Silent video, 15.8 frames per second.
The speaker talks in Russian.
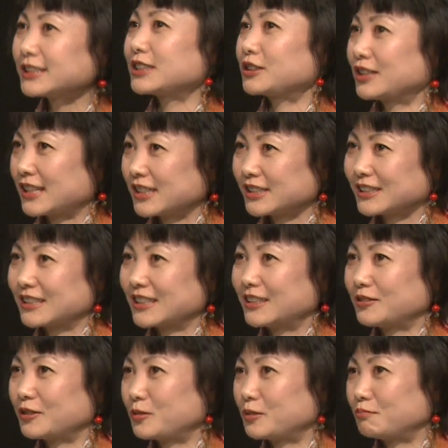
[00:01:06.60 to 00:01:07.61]

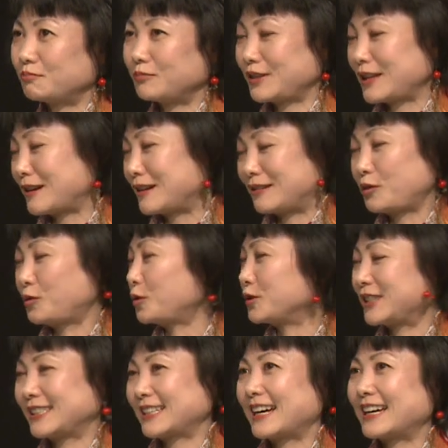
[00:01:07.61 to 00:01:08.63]
страшно, но я
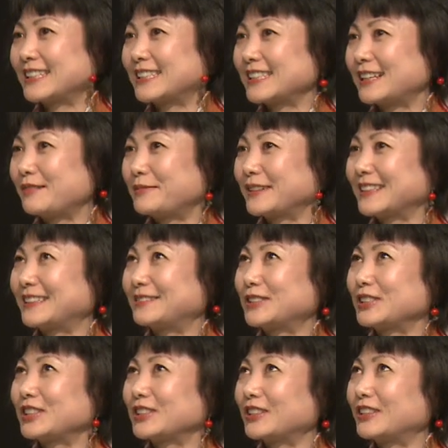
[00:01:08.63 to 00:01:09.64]
очень хотела,
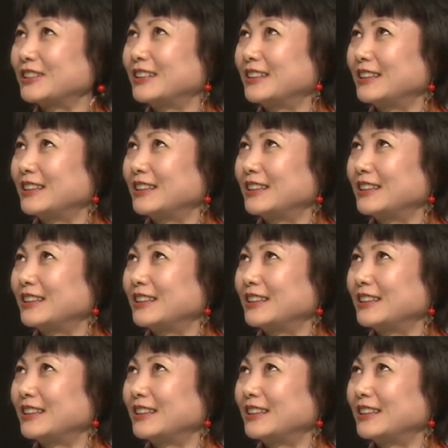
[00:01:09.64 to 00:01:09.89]
потому что